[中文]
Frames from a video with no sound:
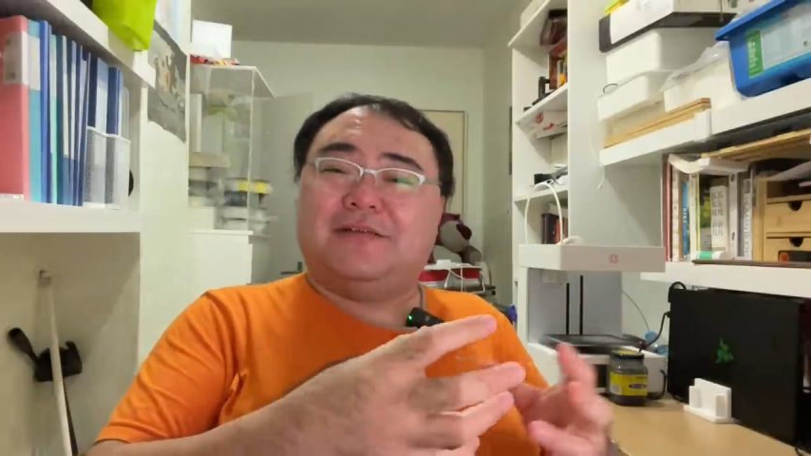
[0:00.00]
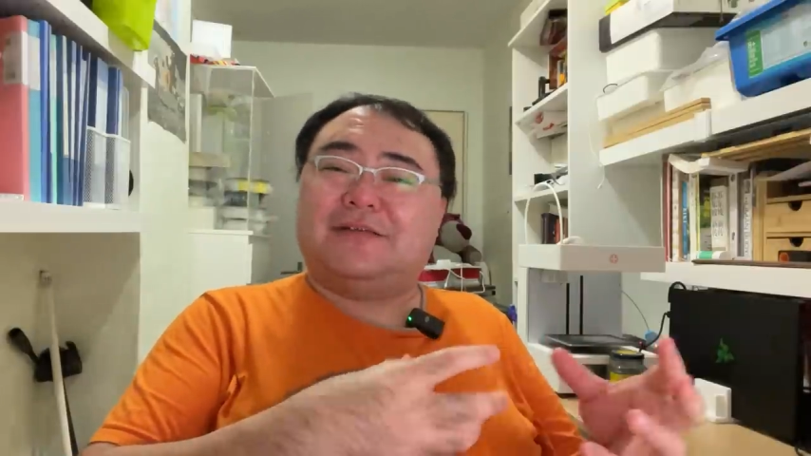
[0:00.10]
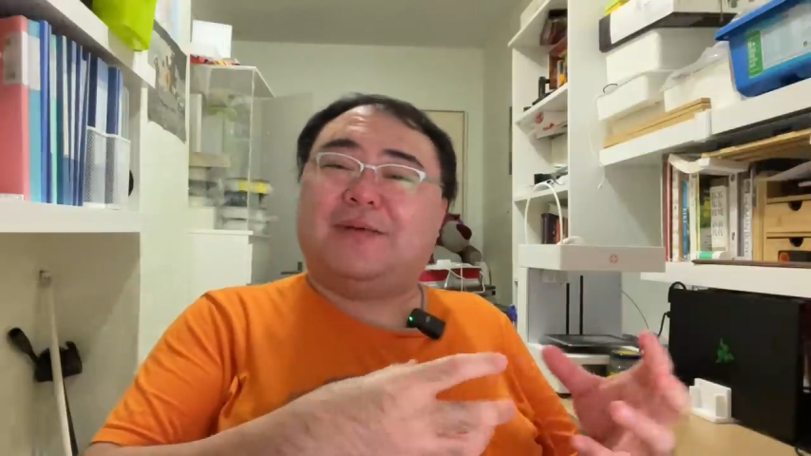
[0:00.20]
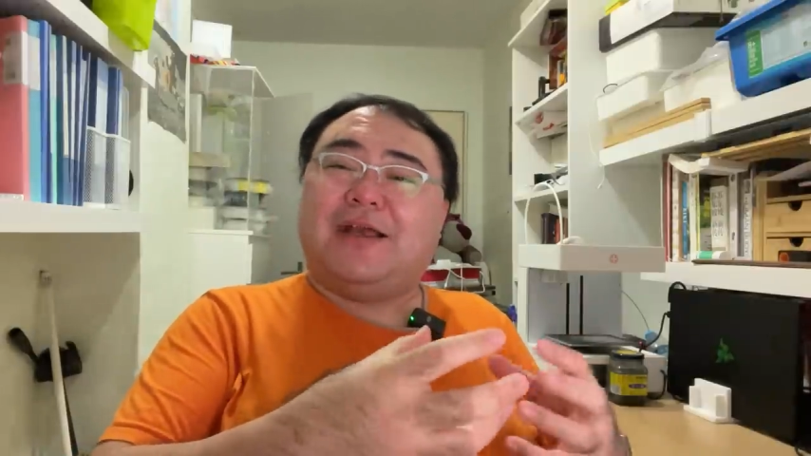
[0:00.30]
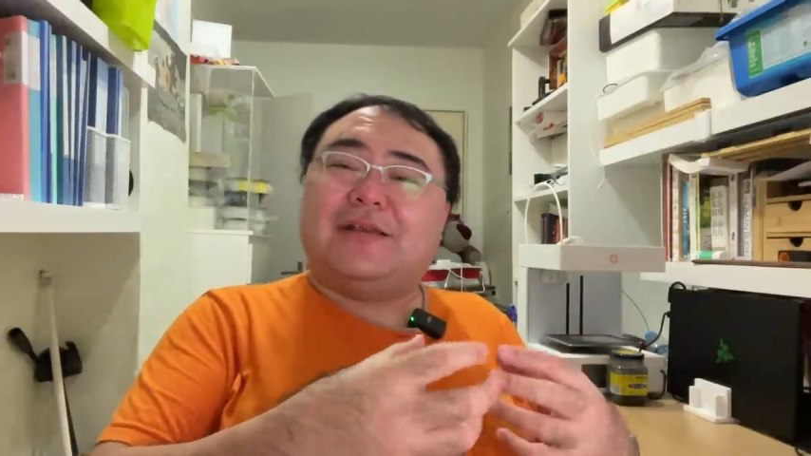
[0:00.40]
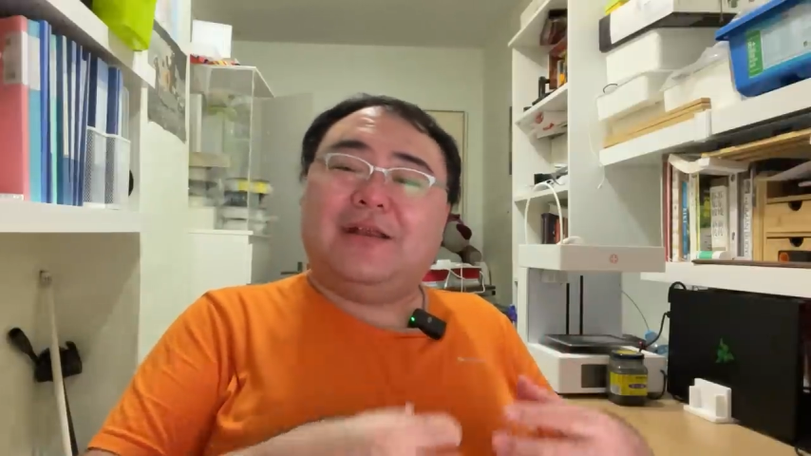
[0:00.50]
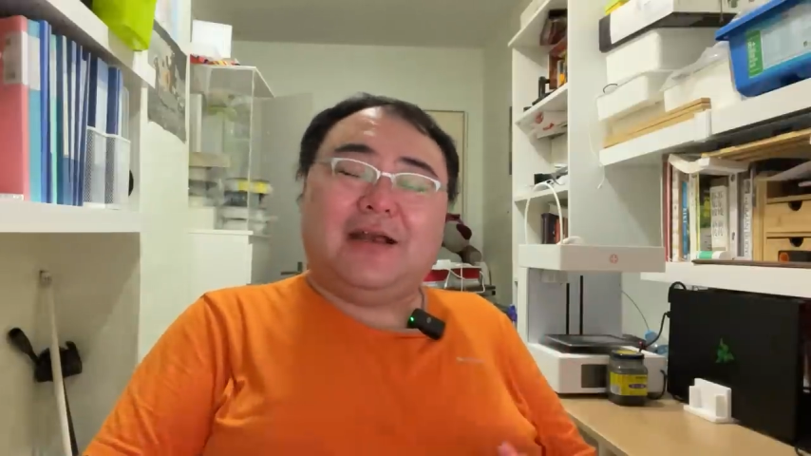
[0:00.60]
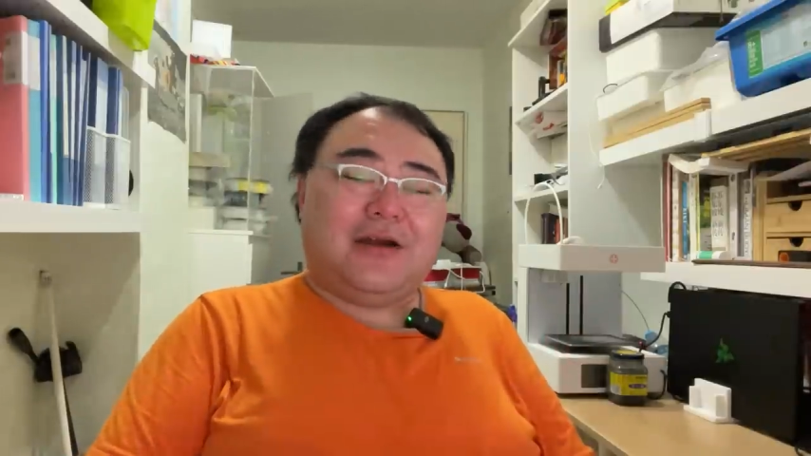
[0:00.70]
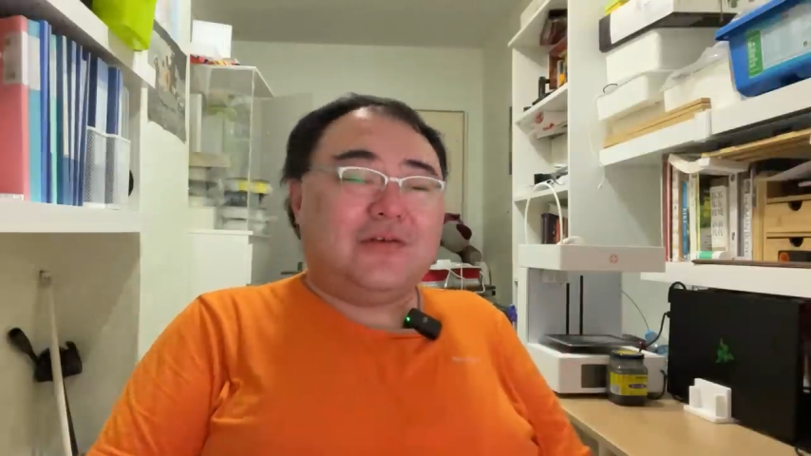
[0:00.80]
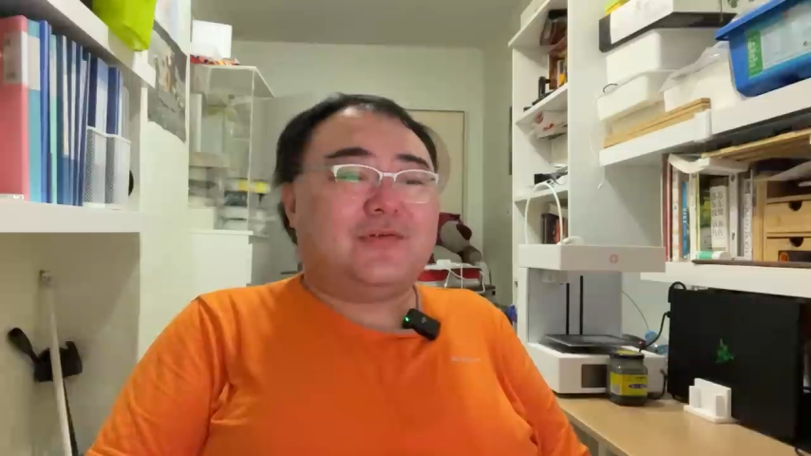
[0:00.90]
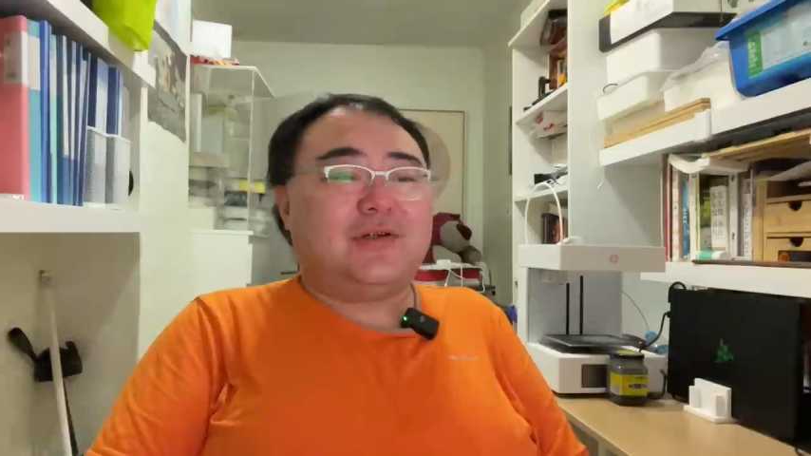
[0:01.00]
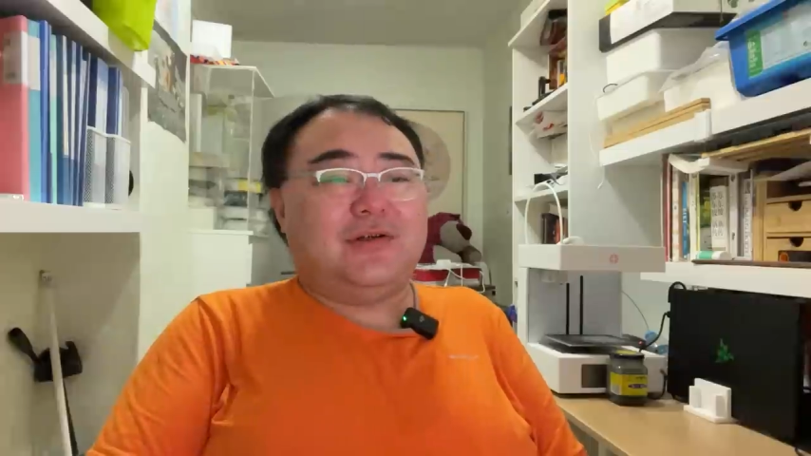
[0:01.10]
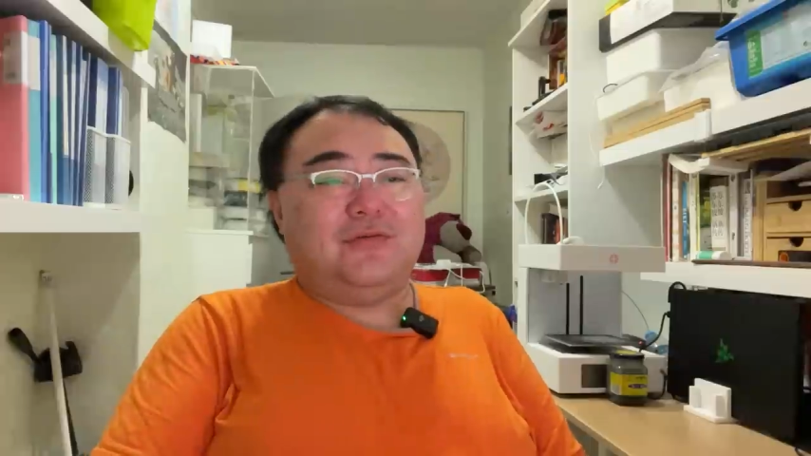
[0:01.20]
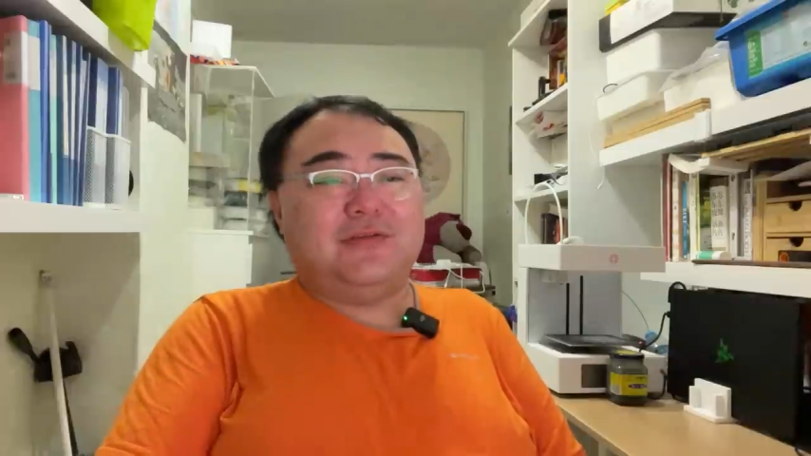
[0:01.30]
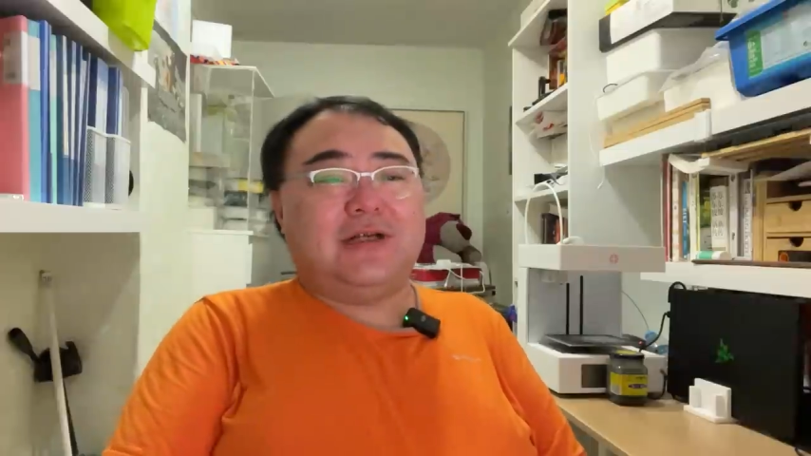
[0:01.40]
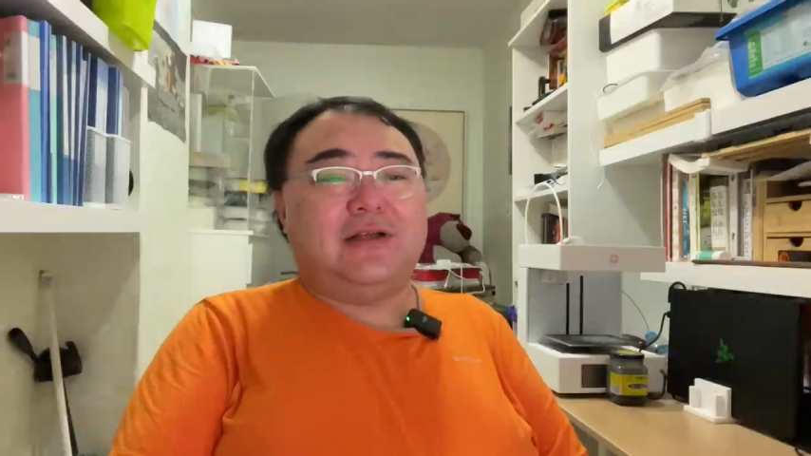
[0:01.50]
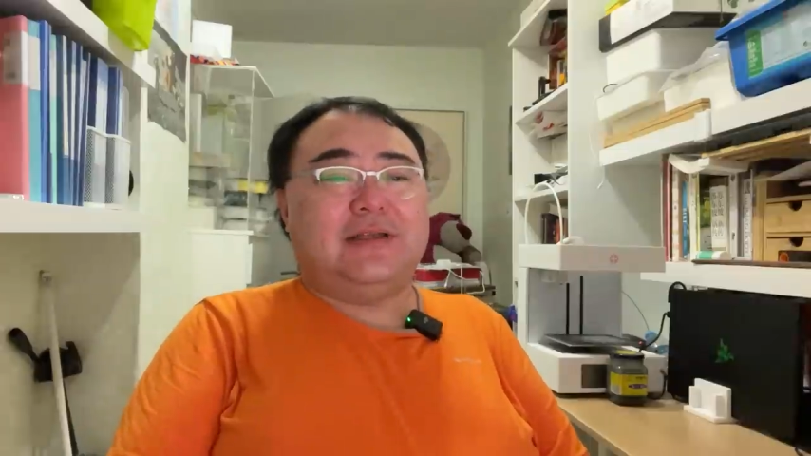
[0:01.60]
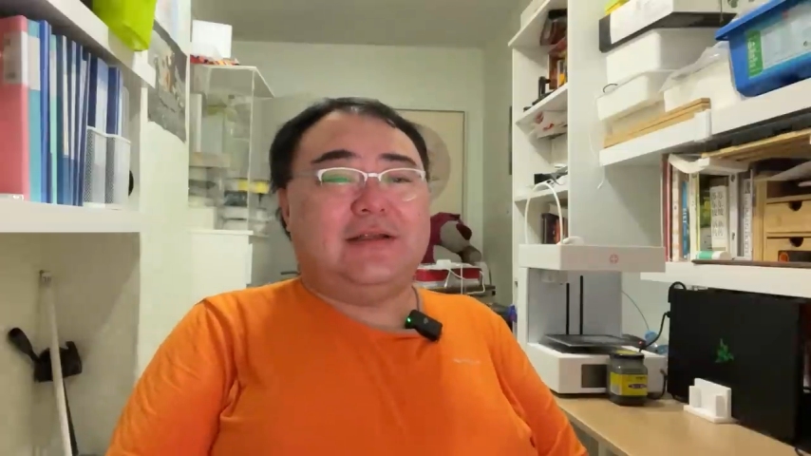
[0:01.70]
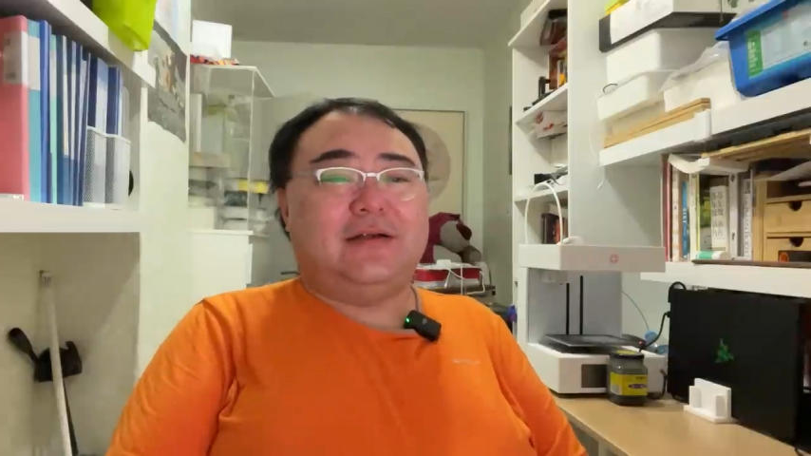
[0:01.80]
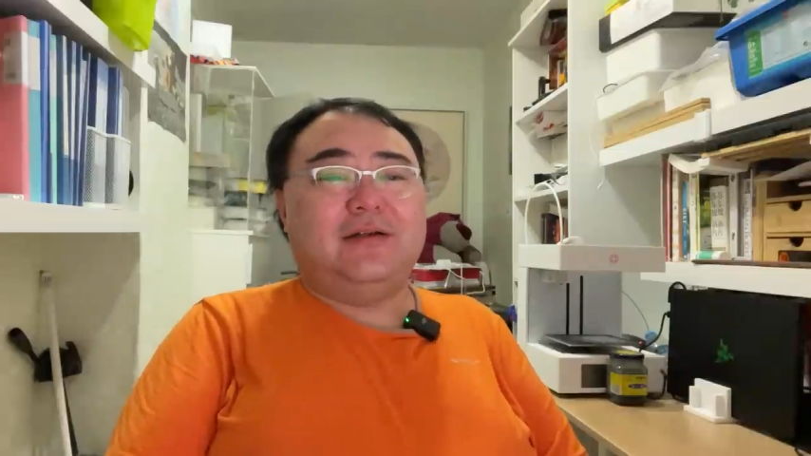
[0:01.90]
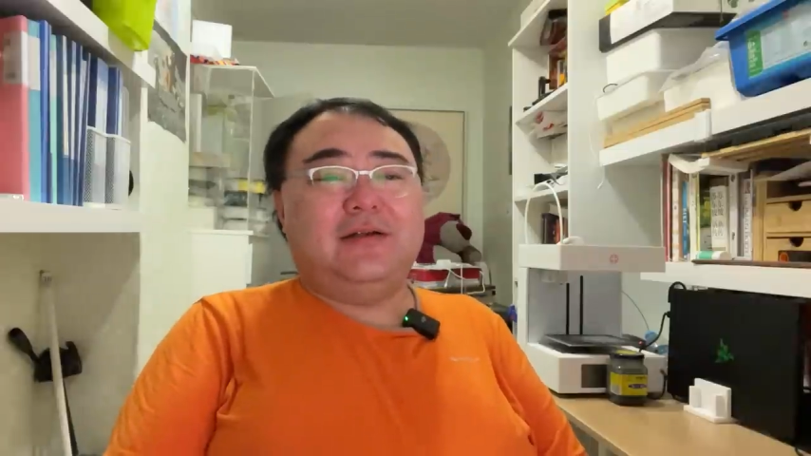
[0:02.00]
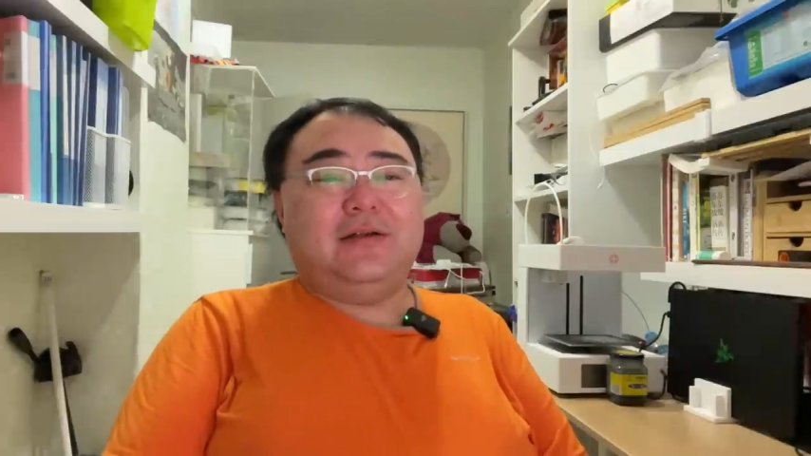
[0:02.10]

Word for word: 是司马炎的两个宠臣互相在那儿。